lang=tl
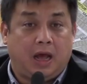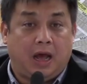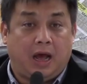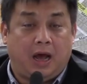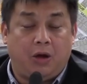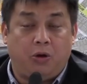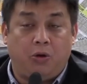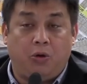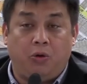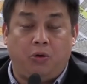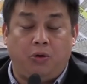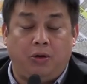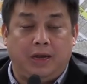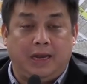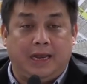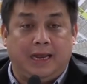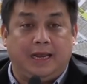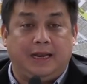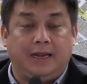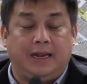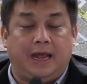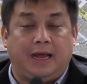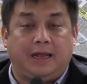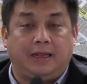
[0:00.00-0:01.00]
Ang
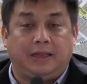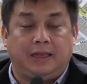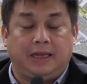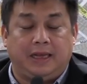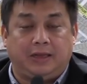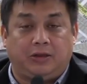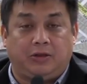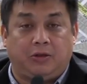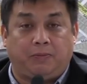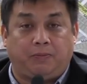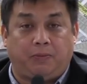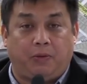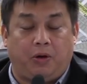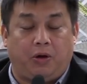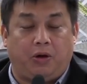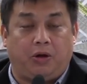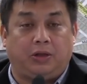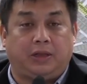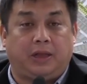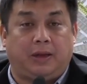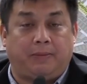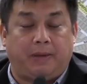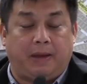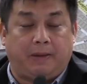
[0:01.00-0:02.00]
huhulihin lang dito
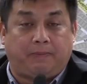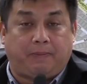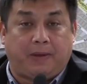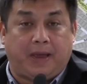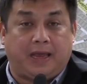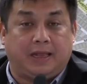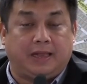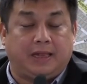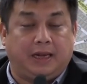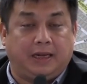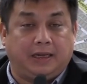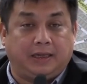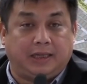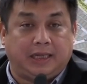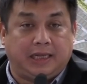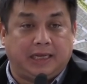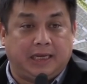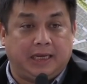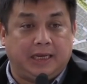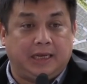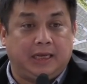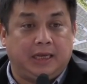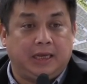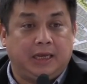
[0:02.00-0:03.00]
po na may
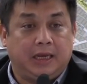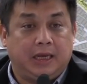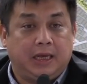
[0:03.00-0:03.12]
penalty,